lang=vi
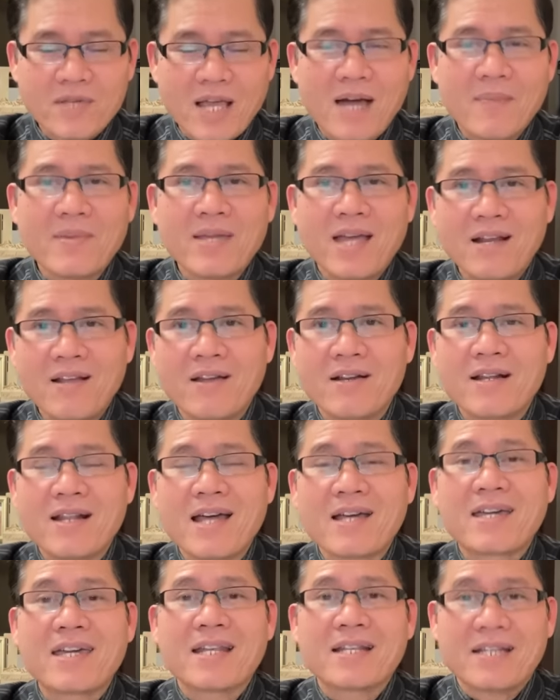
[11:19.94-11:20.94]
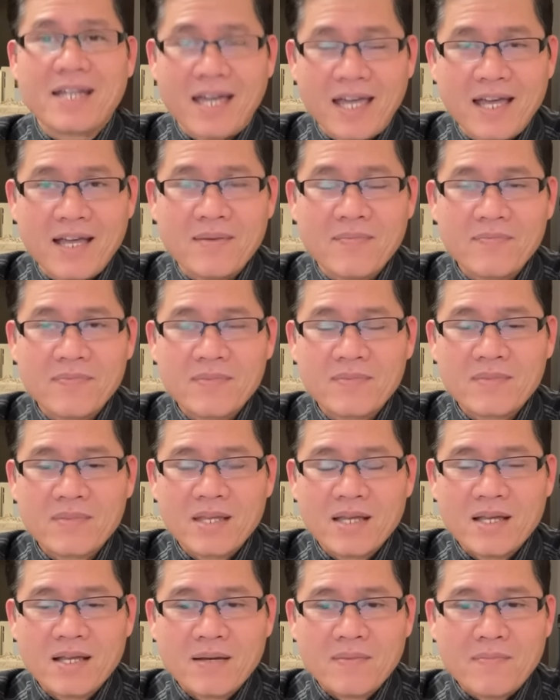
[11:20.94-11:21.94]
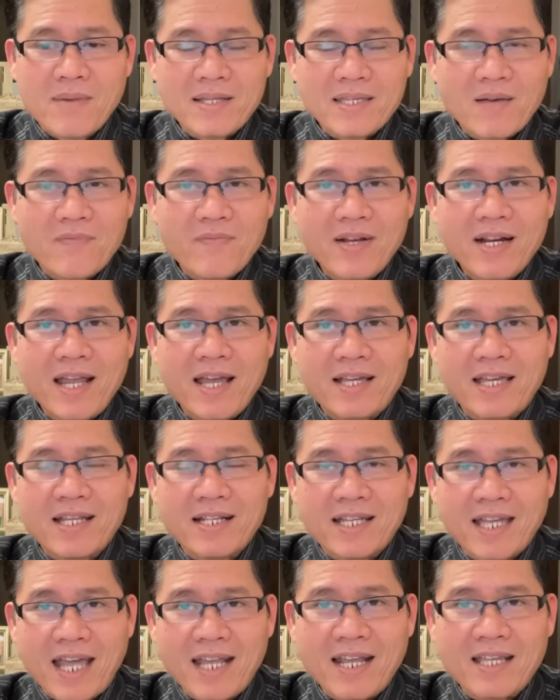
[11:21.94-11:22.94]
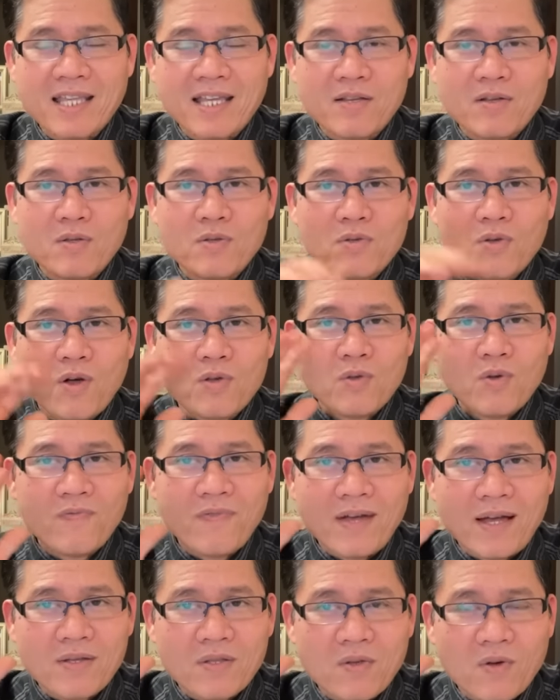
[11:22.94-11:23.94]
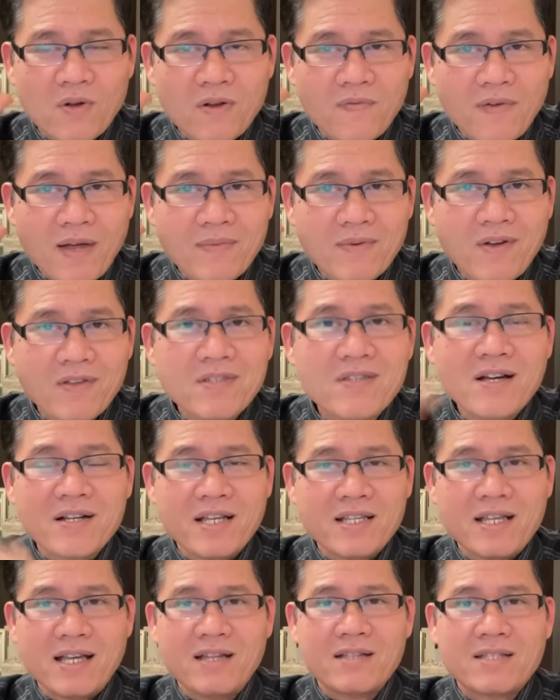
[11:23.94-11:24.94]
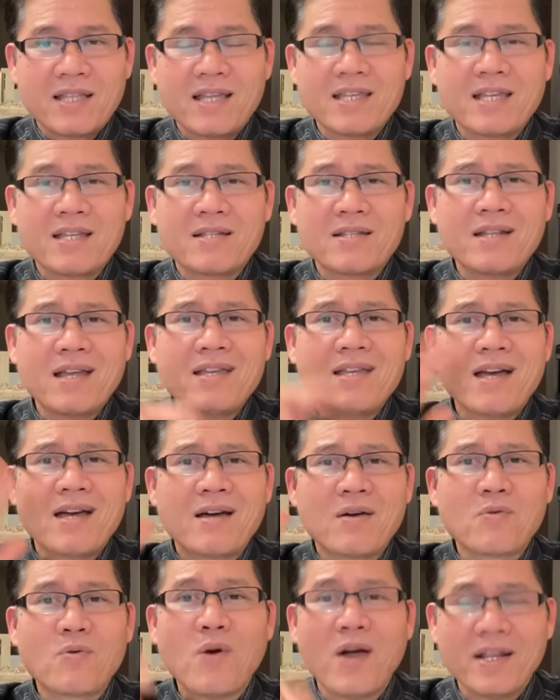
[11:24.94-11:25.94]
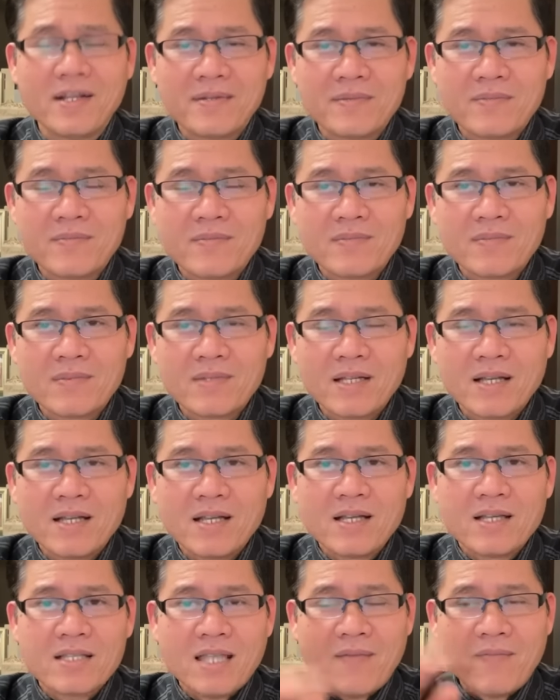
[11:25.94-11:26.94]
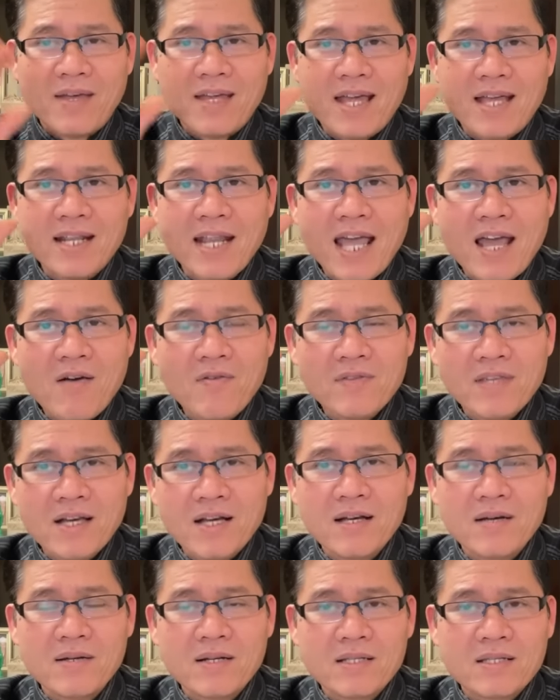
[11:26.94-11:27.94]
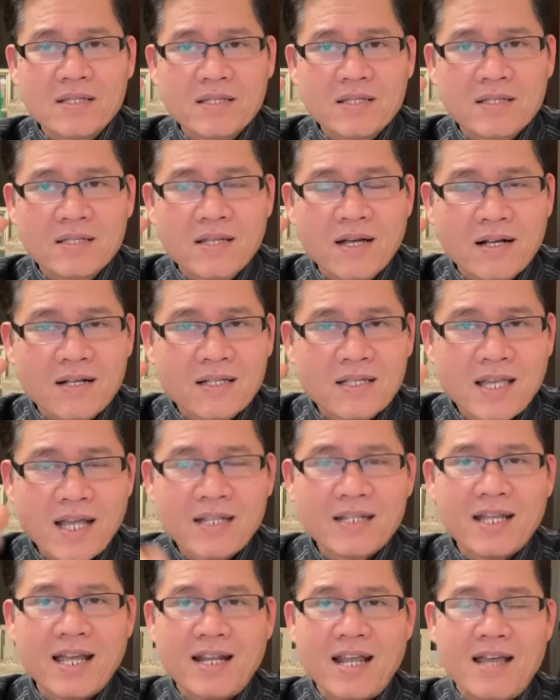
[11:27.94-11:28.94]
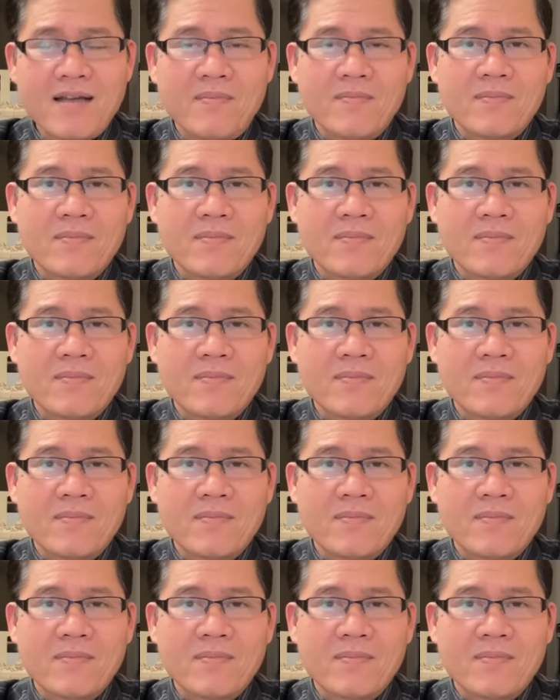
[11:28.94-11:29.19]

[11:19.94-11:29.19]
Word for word: giờ mình nhớ rồi là kiện ké mà trong ừ. vấn đề kiện ké này thì cho tôi phạm cho tôi phạm nói trước đi cho tại vì nãy giờ quên tại vì nếu như thực chất ra đó